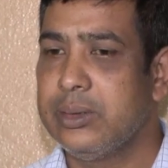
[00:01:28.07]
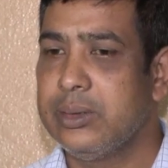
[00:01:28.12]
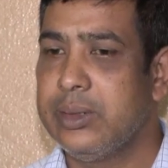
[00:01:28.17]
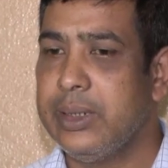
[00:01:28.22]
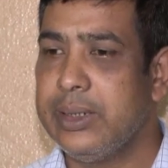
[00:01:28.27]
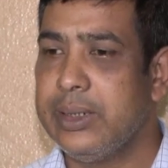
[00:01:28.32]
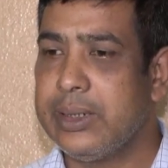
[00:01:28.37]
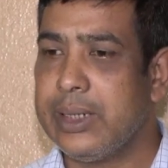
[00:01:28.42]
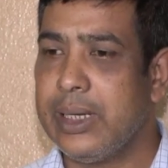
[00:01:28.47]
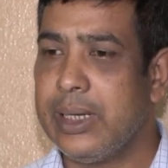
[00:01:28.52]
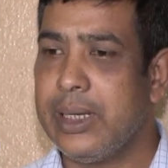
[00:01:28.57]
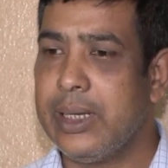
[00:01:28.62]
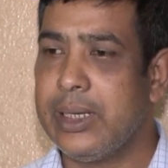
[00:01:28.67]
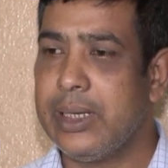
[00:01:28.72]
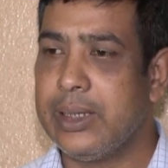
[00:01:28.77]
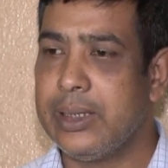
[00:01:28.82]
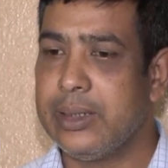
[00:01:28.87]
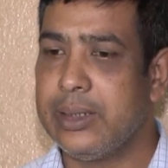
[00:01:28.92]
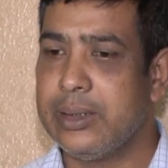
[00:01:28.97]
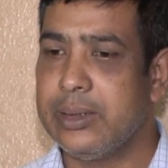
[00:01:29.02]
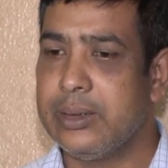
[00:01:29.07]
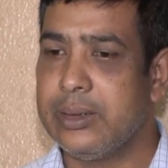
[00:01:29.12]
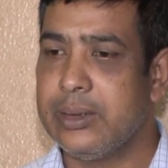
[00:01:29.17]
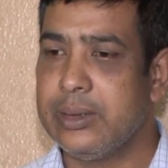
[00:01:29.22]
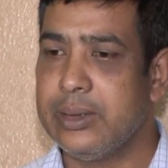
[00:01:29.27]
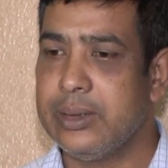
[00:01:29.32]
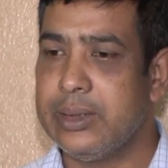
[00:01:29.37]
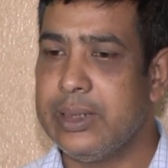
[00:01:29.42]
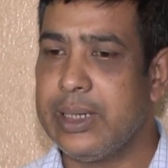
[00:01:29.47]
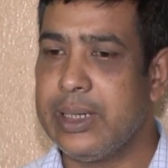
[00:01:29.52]
তিনটা
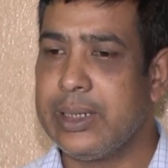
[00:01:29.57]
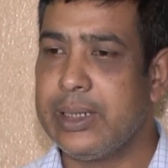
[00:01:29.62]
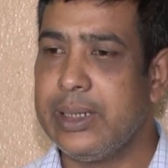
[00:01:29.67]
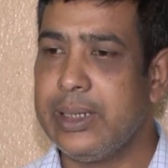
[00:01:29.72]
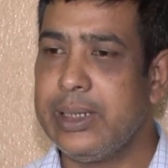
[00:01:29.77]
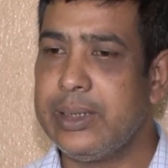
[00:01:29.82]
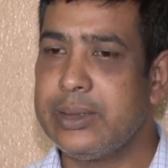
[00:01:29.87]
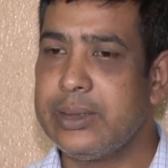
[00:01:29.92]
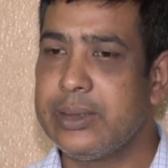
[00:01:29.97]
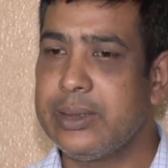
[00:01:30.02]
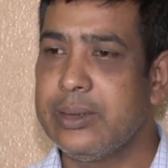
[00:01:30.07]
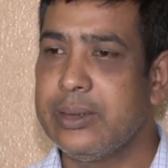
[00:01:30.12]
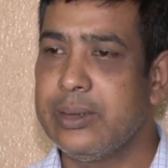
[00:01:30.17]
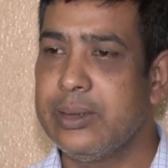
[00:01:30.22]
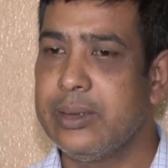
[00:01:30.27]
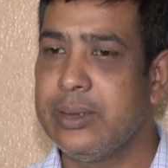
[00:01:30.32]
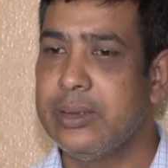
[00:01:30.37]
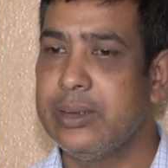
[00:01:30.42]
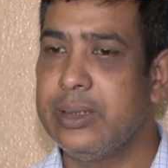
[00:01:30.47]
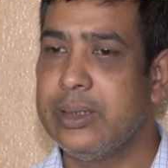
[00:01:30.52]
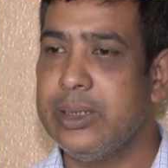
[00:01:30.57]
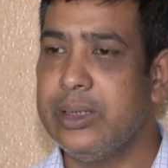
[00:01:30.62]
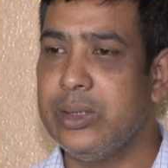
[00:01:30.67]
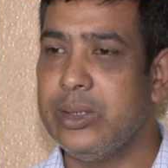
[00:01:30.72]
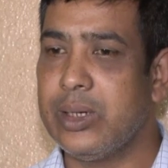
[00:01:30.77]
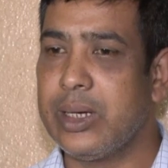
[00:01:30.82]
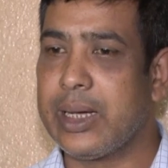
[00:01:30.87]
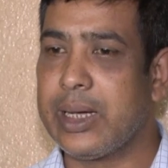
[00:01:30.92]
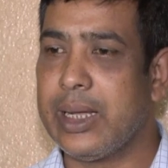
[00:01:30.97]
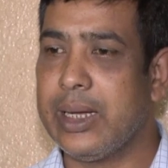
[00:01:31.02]
নেকলেস তিন
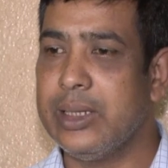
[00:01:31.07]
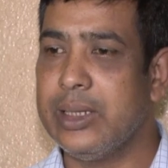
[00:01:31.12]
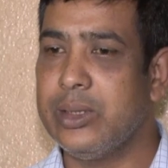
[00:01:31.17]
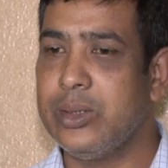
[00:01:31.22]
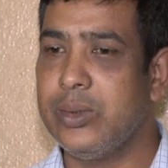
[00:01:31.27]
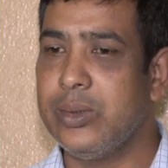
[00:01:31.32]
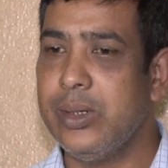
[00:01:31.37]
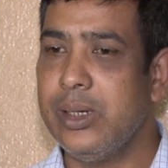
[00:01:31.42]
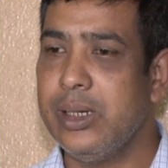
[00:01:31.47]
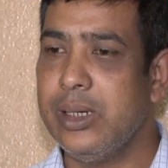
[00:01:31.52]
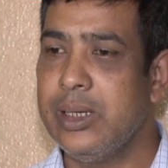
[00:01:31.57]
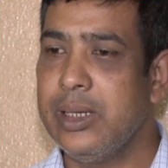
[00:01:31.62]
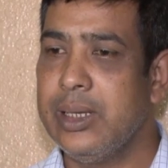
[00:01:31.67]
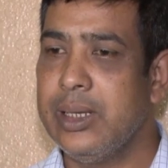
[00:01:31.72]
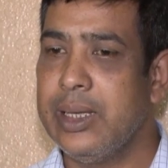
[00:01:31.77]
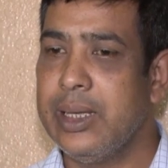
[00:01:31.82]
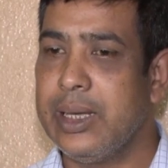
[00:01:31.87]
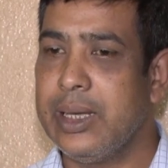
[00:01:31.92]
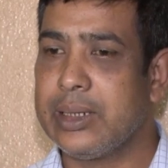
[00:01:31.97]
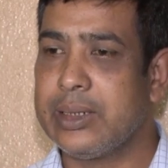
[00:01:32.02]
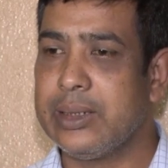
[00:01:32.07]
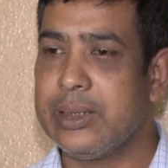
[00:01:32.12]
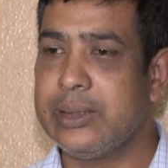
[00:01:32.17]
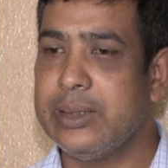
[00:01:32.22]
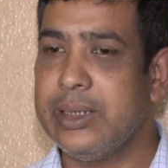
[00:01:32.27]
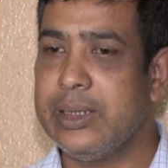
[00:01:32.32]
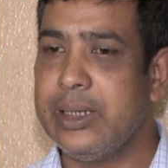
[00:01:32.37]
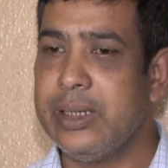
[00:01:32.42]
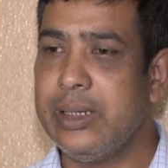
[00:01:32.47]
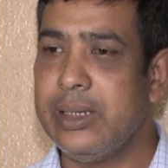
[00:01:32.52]
জোড়া কানের দুল একটা
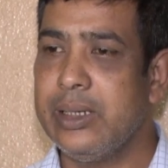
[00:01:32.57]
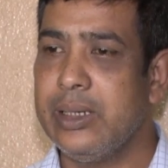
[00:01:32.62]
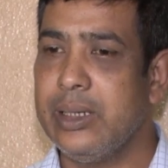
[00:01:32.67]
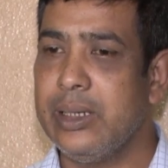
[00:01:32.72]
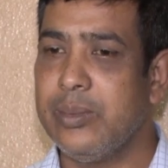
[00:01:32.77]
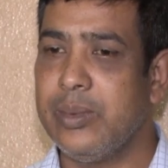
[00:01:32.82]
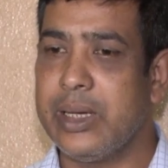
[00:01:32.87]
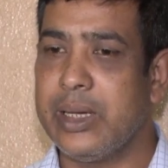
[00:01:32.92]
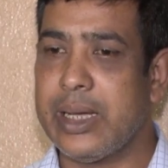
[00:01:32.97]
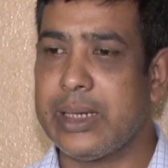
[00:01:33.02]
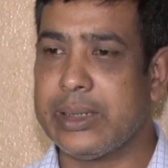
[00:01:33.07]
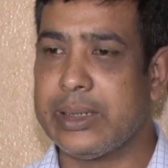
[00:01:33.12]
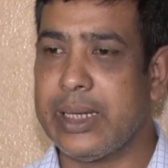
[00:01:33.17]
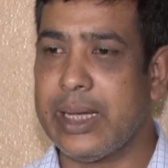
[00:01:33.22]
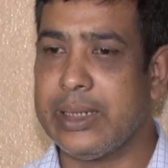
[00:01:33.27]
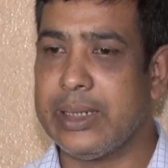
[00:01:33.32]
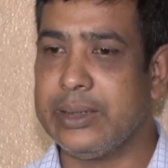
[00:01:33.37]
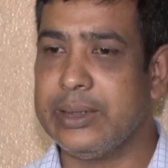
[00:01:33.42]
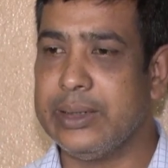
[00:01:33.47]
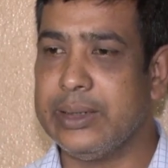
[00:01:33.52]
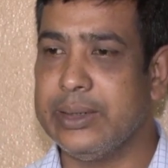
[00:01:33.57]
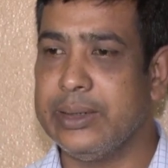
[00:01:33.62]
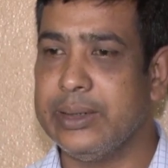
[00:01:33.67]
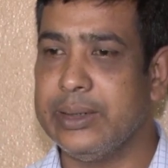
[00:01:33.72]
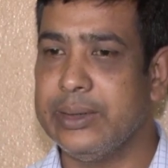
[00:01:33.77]
চেন এবং একটা আংটি